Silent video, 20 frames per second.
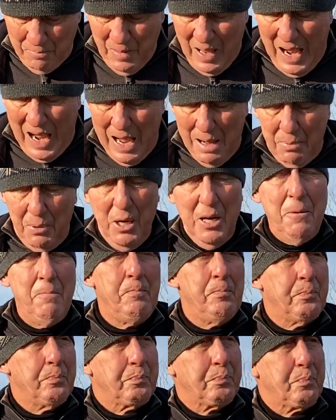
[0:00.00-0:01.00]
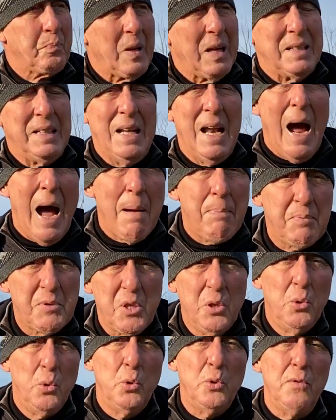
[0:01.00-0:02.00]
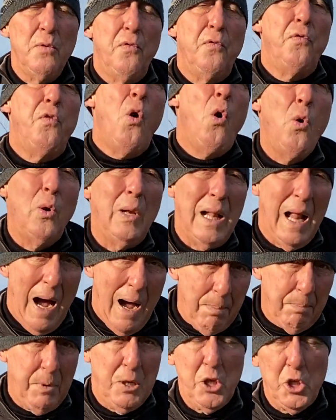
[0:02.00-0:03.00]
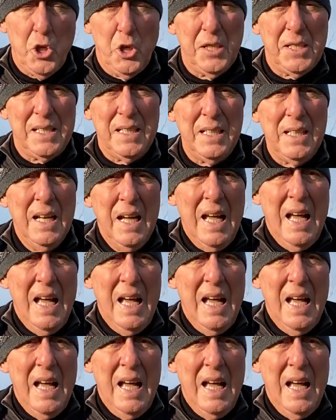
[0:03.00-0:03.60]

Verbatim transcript: Aber den absoluten Vogel abgeschossen,